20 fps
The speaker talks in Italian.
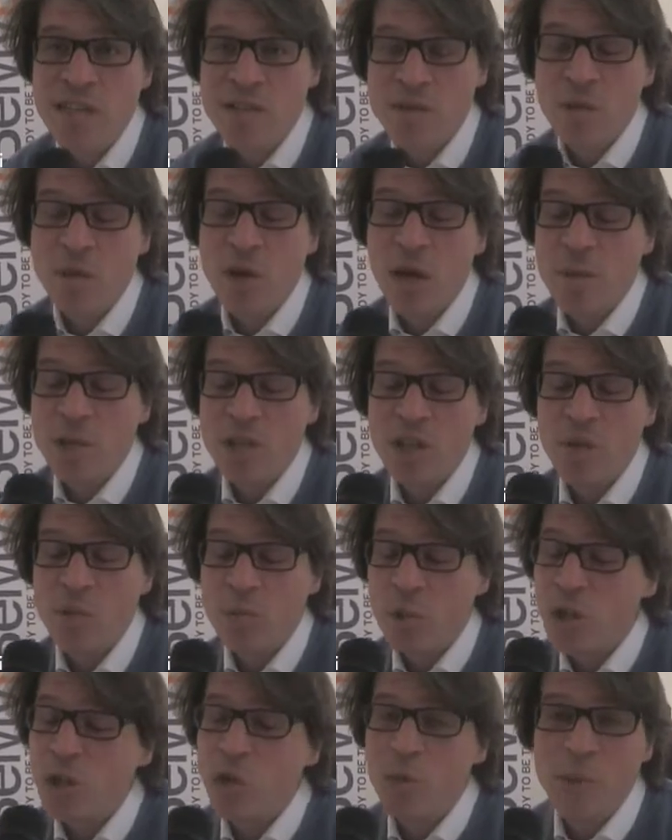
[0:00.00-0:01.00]
se uno abita in un
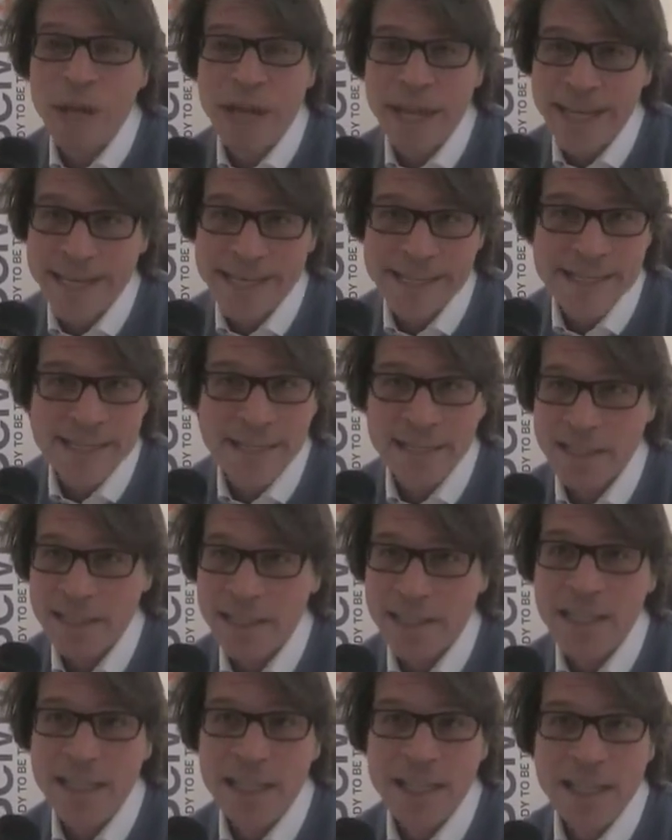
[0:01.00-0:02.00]
piccolo
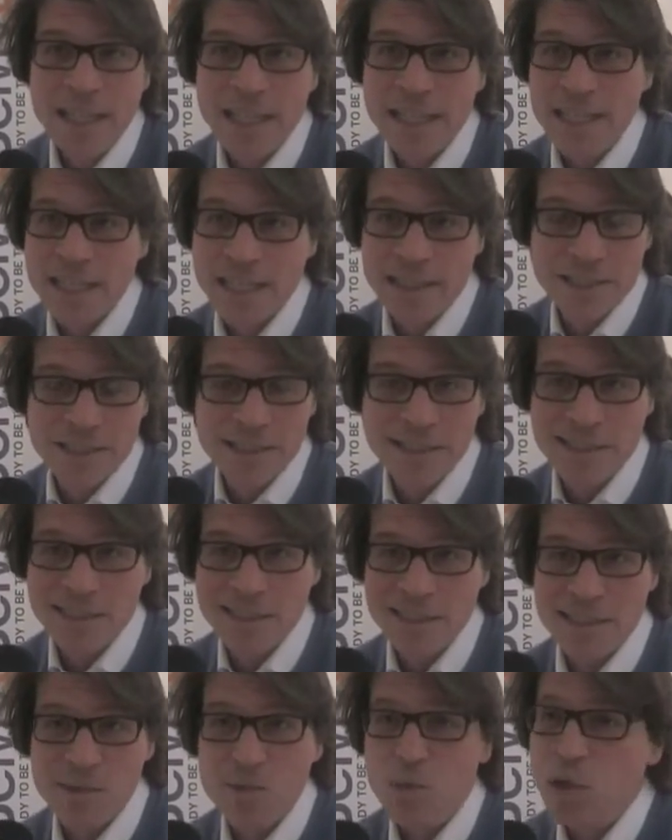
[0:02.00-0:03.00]
paese
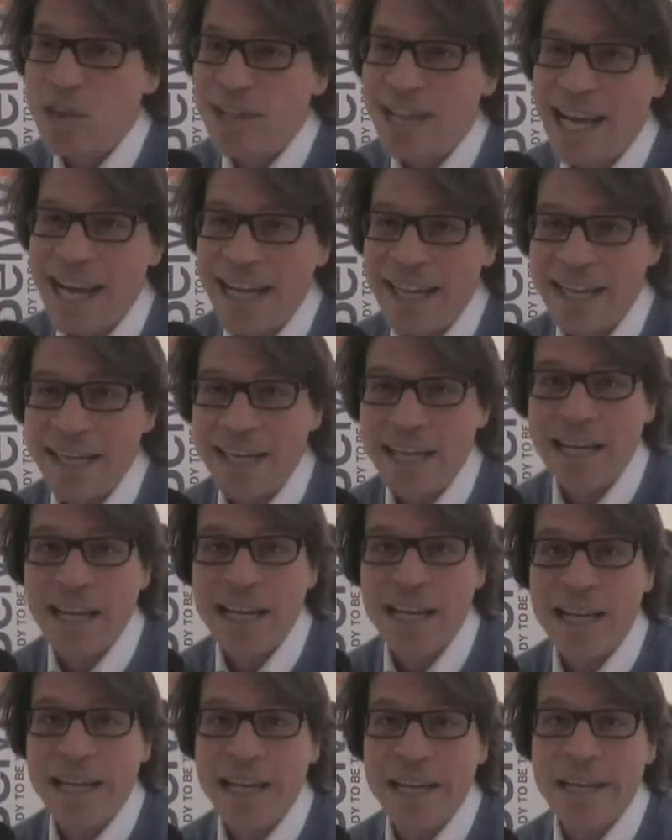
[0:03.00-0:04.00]
eh, di
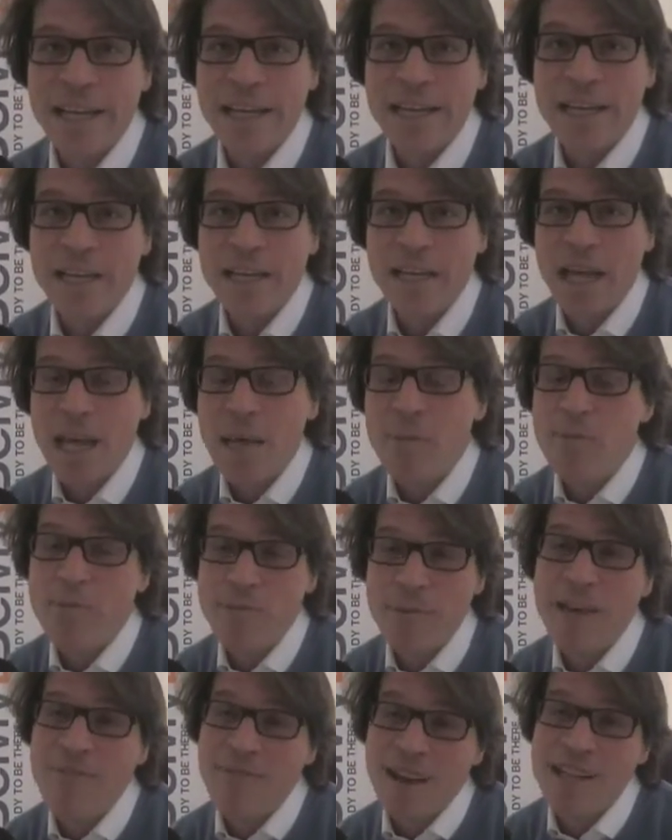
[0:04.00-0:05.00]
montagna è, è,
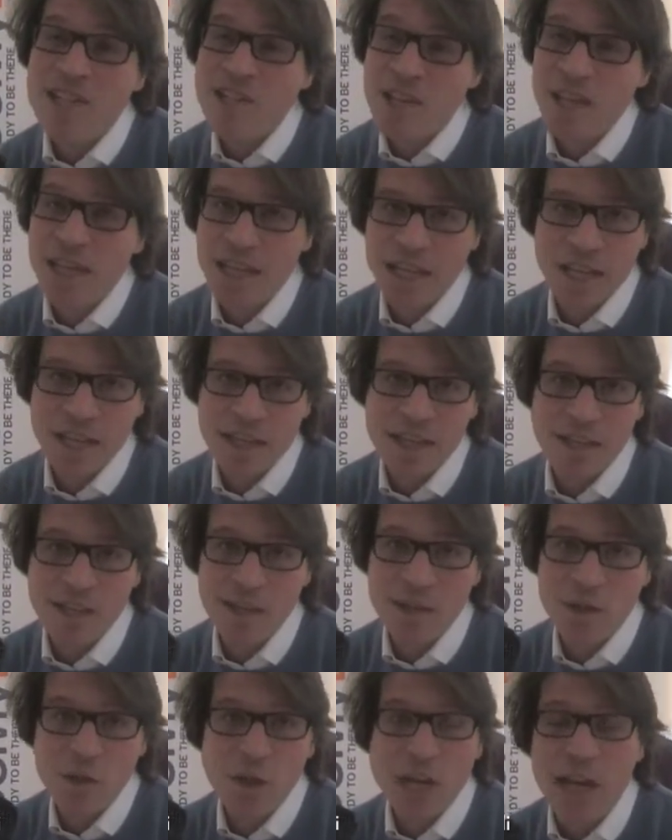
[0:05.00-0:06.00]
è, facile che
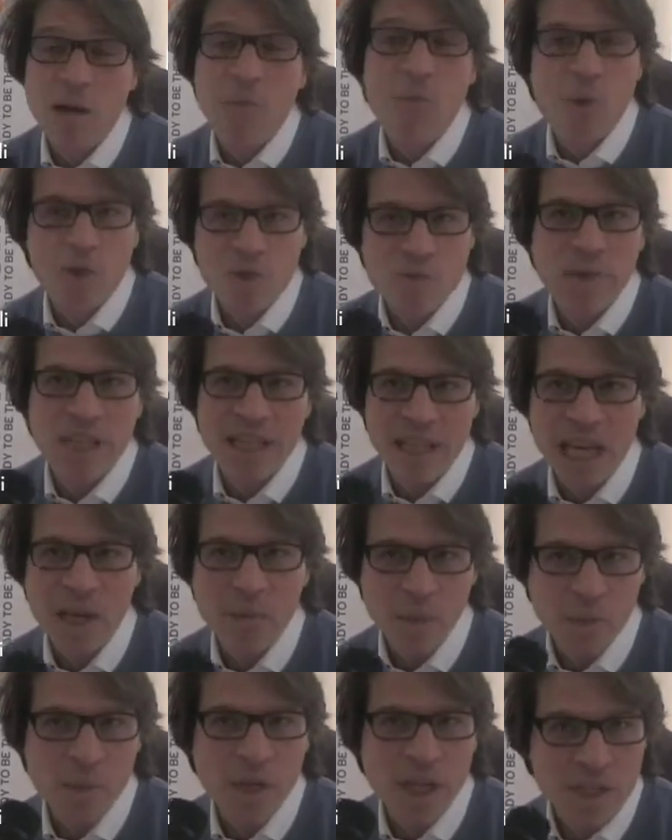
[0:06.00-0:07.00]
gli toccherà un po' aspettare
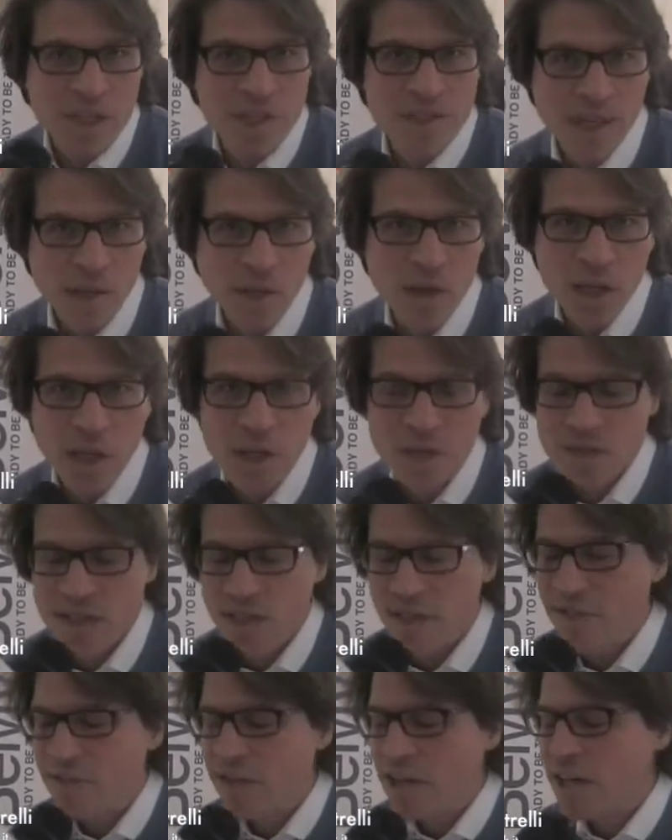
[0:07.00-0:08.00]
prima che ci sia qualche cosa
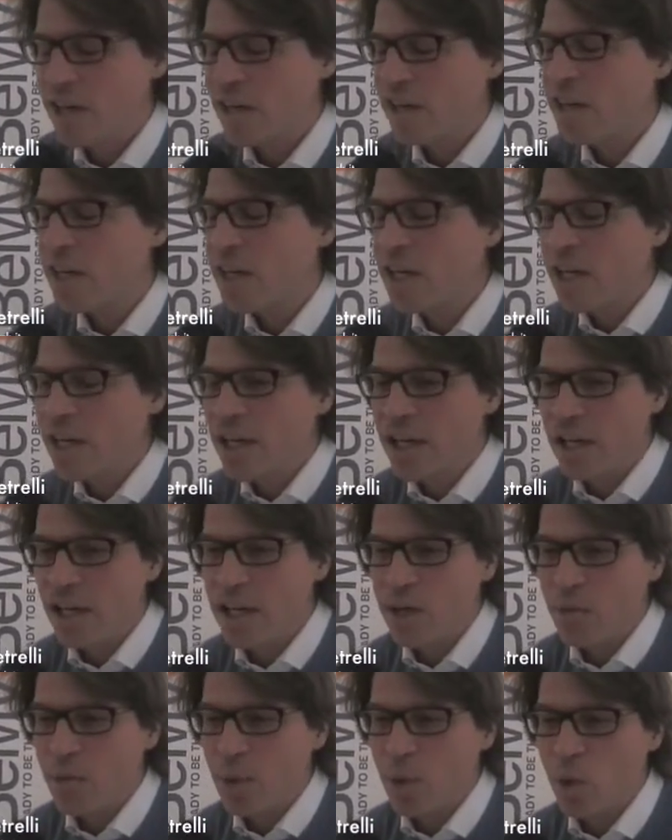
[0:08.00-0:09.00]
da fare,
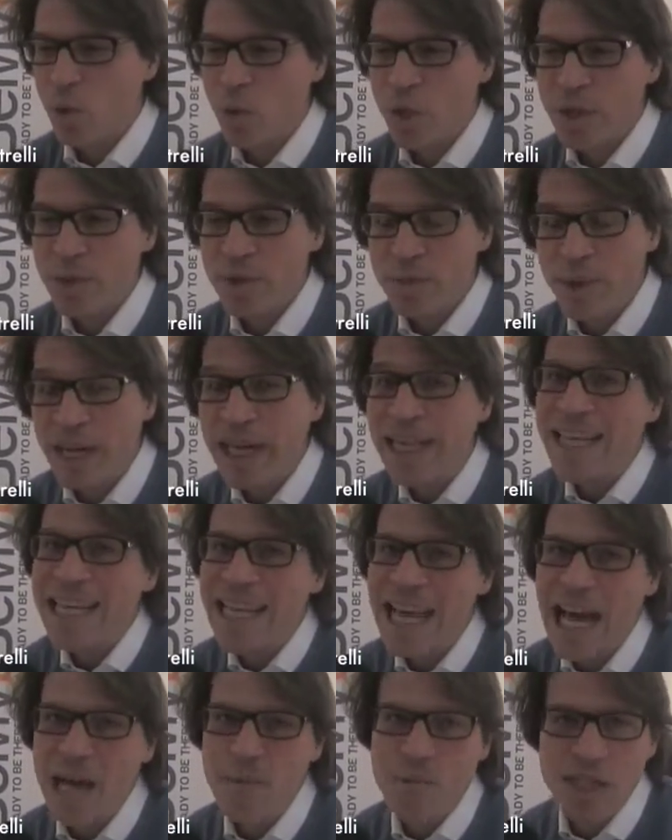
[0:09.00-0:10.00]
eh, per cui per
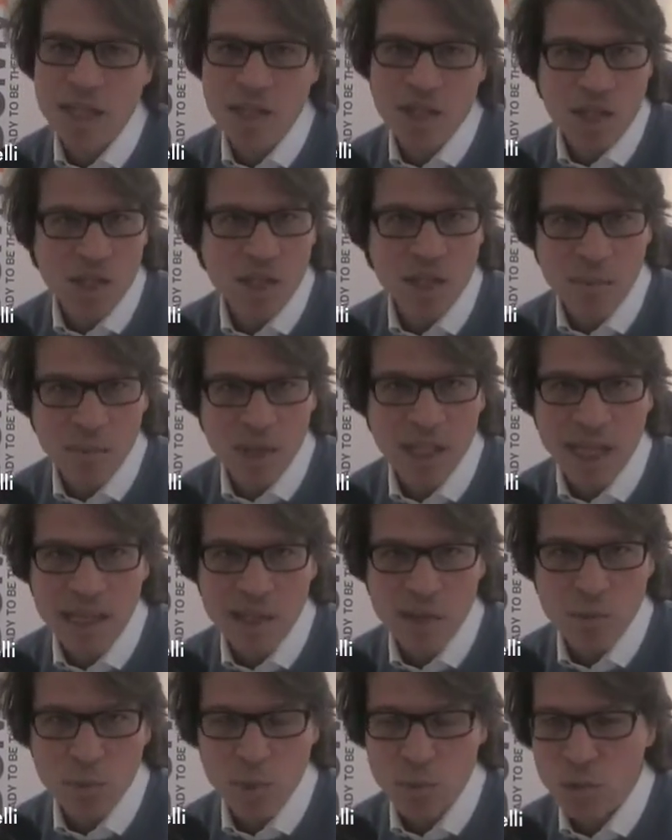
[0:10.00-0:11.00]
chi abita in centri
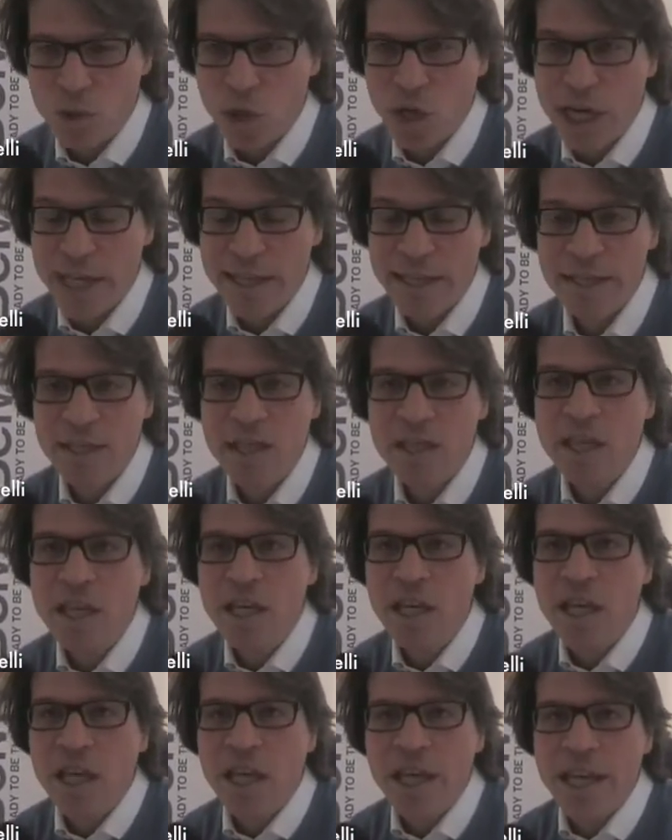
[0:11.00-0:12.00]
abitati un po' più grandi
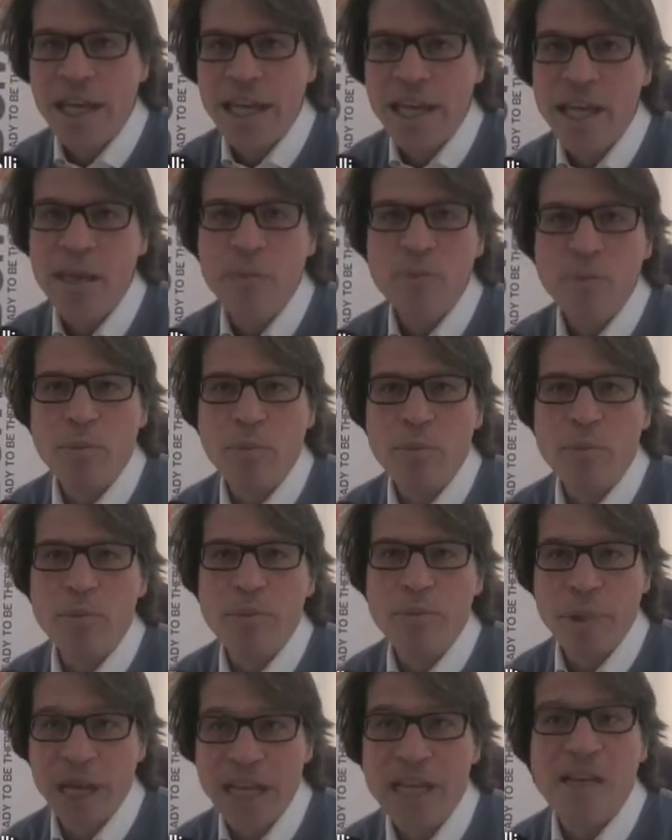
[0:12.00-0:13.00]
e
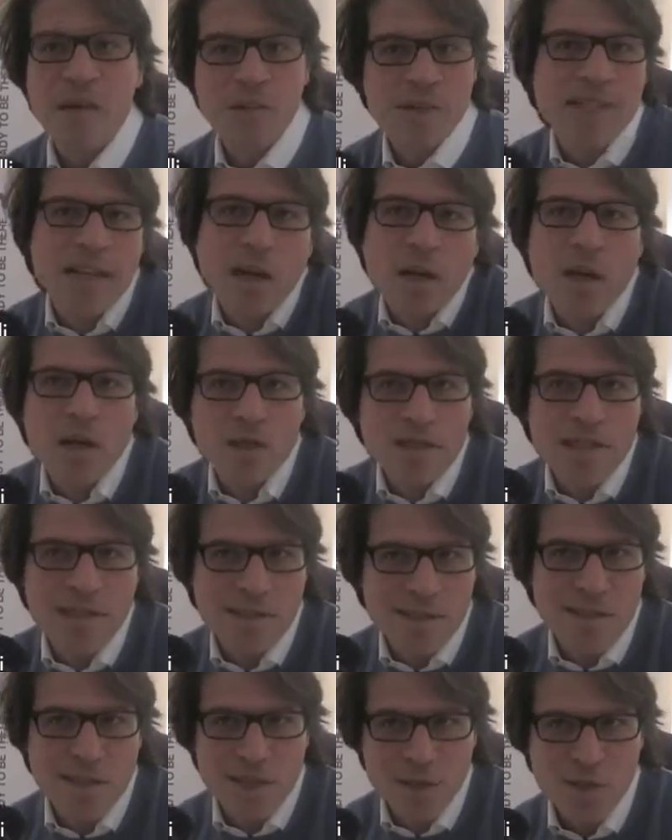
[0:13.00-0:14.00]
prende questa cosa
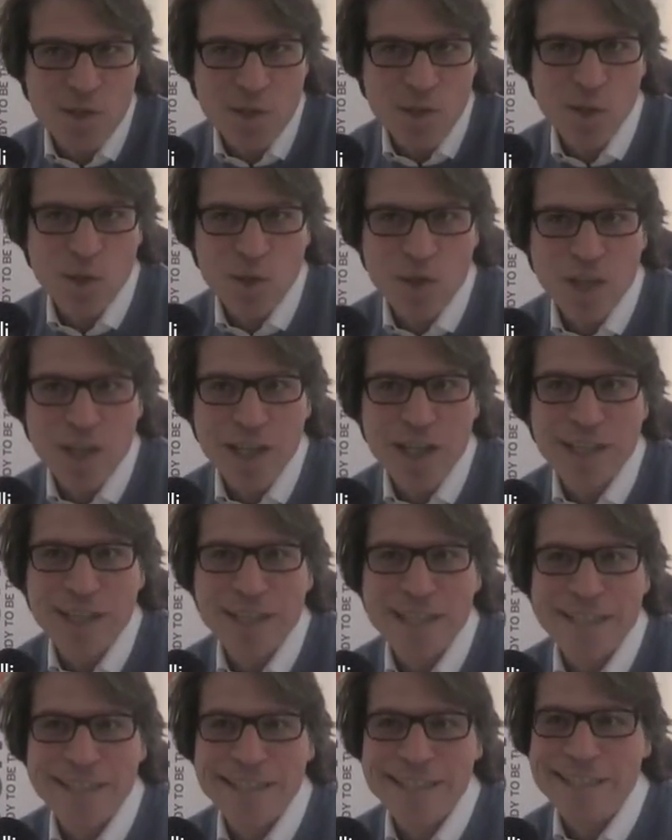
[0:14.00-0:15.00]
nel senso
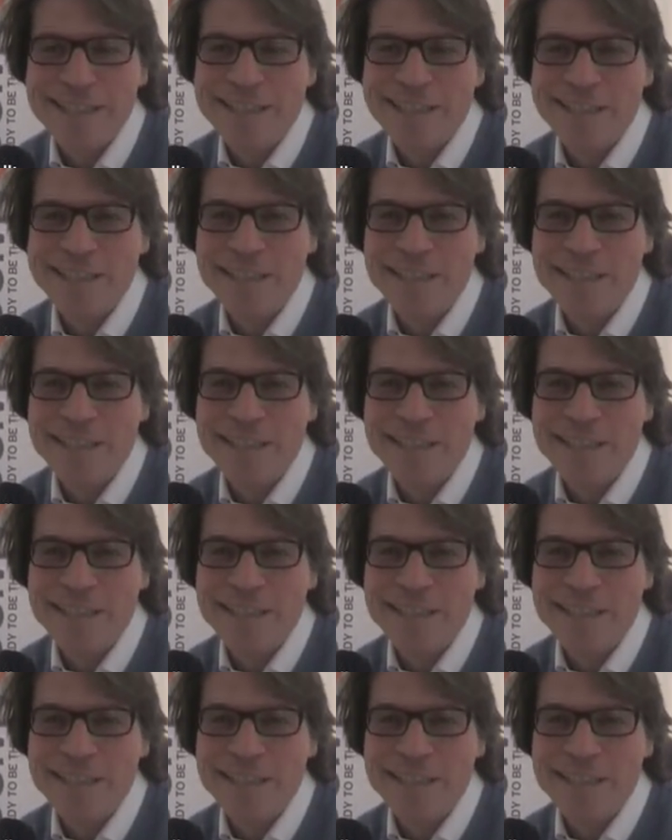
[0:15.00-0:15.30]
eh,